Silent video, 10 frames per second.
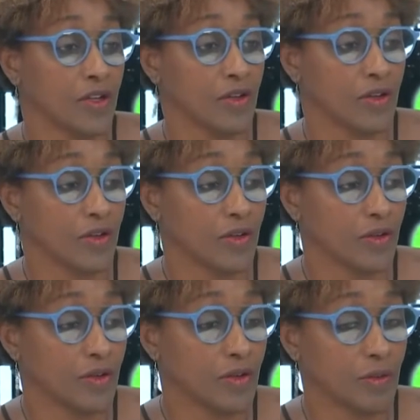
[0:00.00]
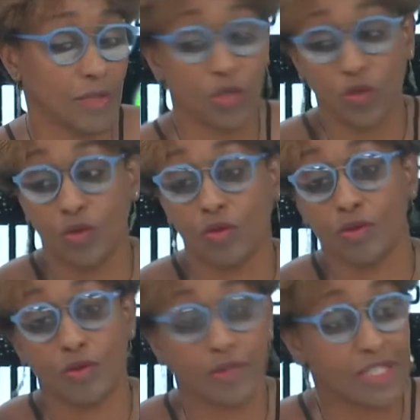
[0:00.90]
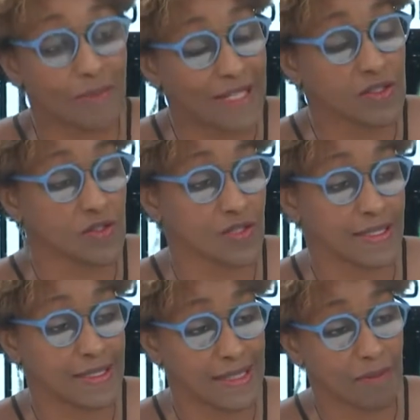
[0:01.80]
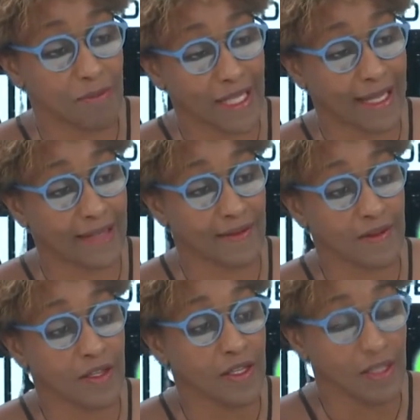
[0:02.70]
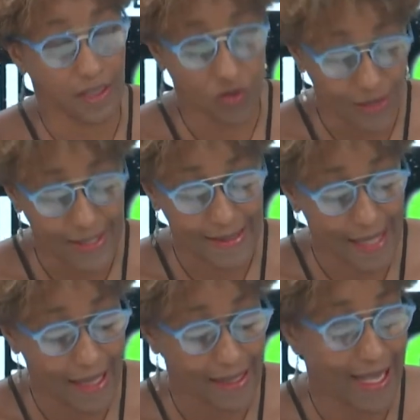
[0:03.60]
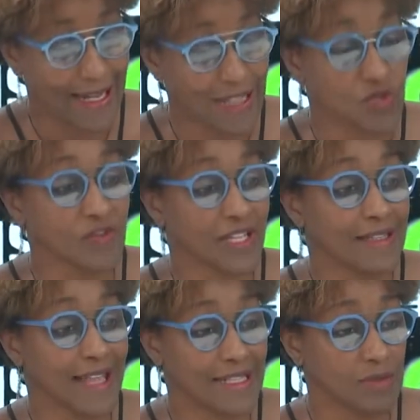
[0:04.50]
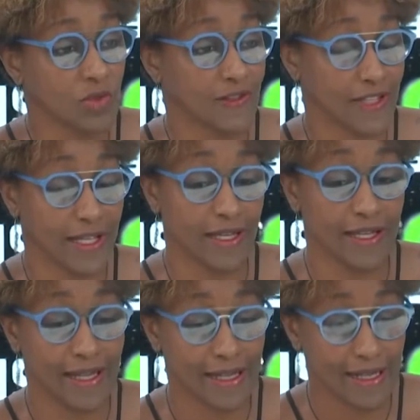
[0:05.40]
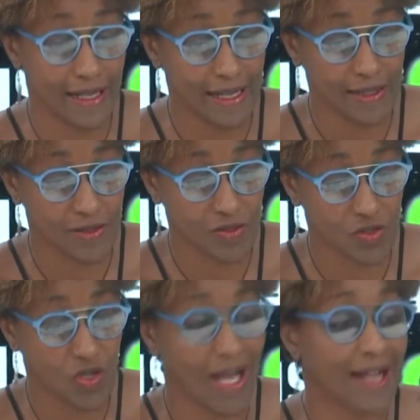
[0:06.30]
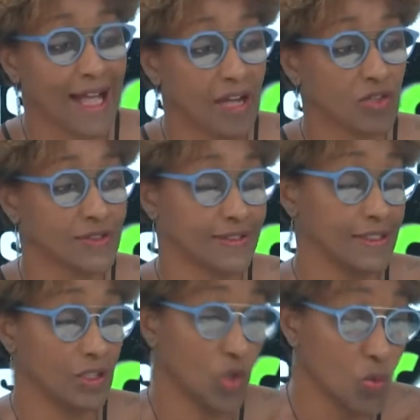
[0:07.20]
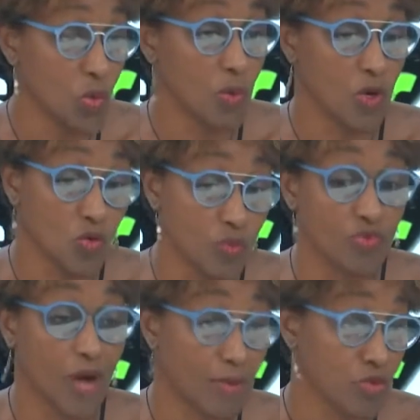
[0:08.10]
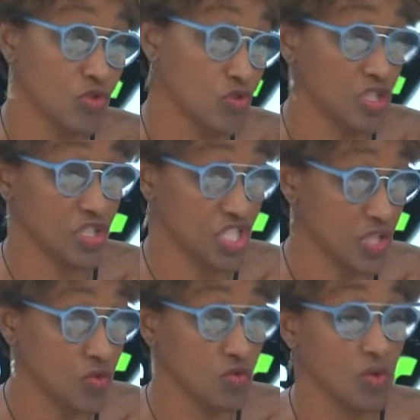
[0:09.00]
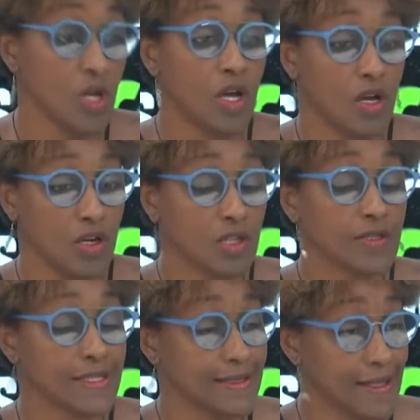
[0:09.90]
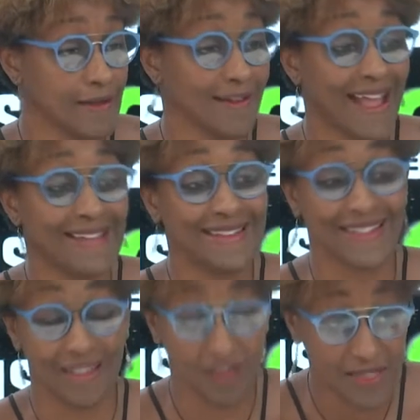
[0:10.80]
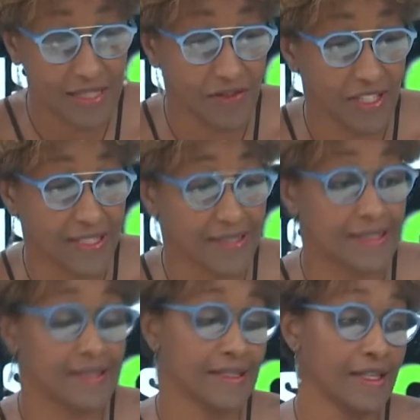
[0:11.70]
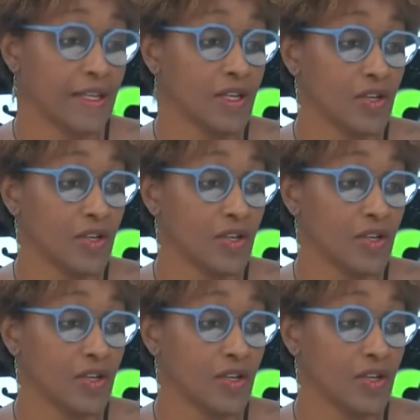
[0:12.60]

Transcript: ben, on n'est pas dans un système pérenne. Hmm. Et donc, c'est ça, la, souveraineté alimentaire, elle, elle sera garantie au moment où on pourra produire chez nous en quantité, en qualité, en diversité,